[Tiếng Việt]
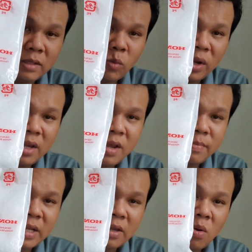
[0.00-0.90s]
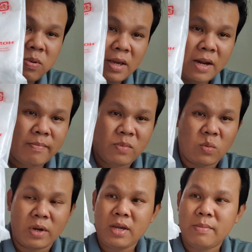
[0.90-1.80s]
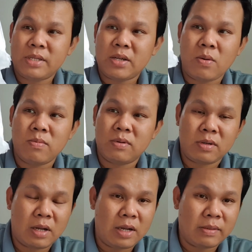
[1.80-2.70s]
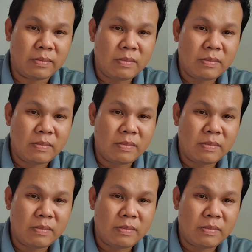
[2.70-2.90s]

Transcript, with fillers: quay ghim xài chung nha anh em quay ghim xài chung đó